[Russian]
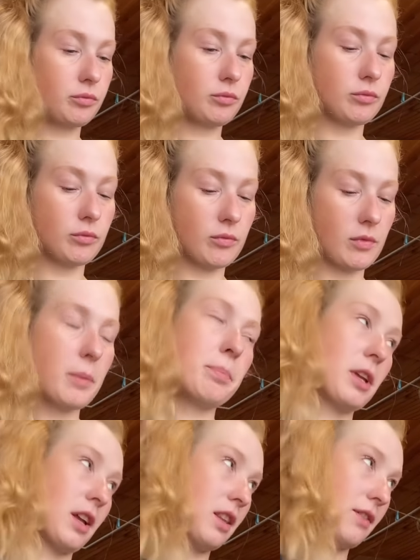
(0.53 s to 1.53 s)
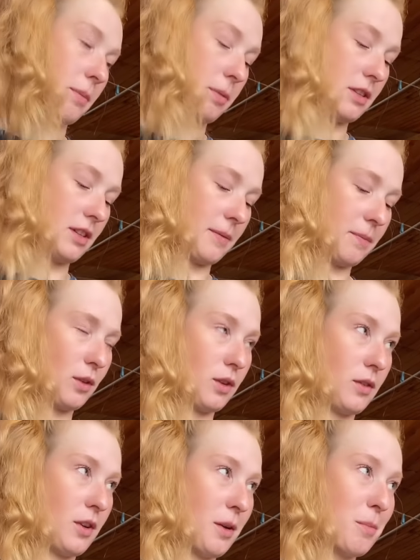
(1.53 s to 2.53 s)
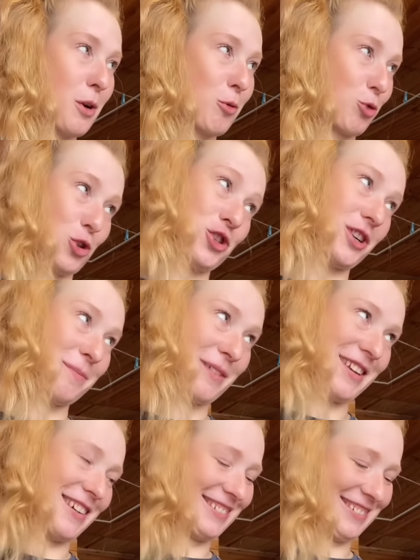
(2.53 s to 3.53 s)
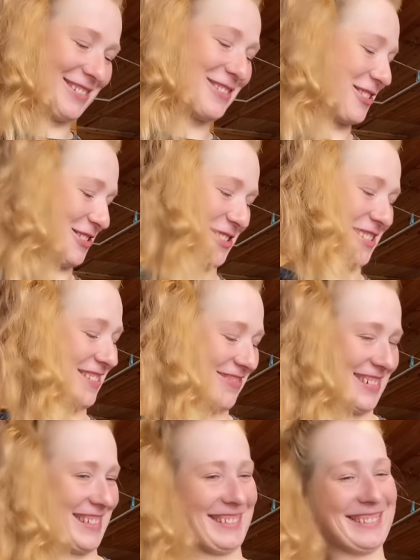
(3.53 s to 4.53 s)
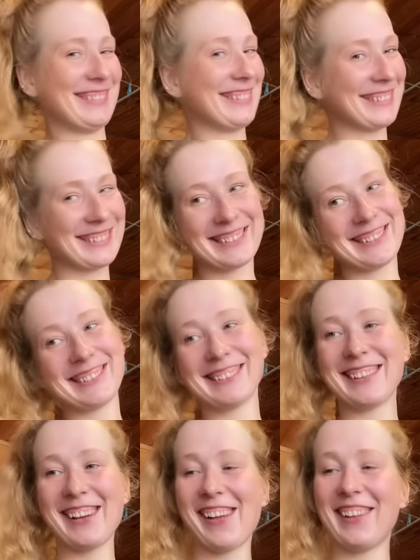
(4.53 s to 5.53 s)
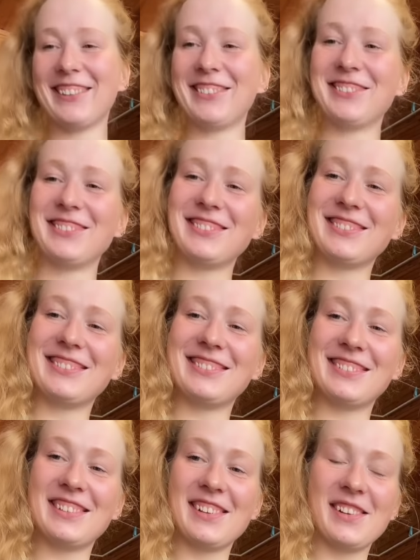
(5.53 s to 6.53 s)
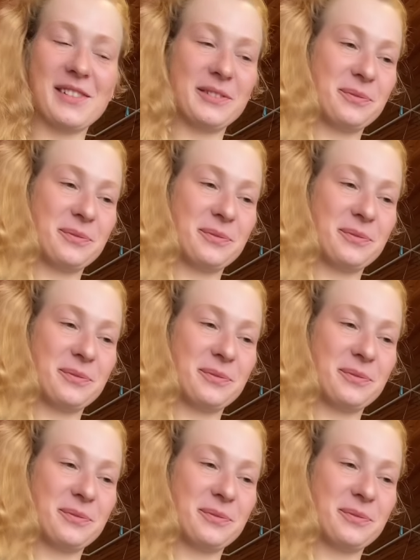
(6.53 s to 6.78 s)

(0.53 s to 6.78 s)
Так, приятного аппетита. Да. Марошечка моя, mm. кошечка моя. Дети у нас поели сырники,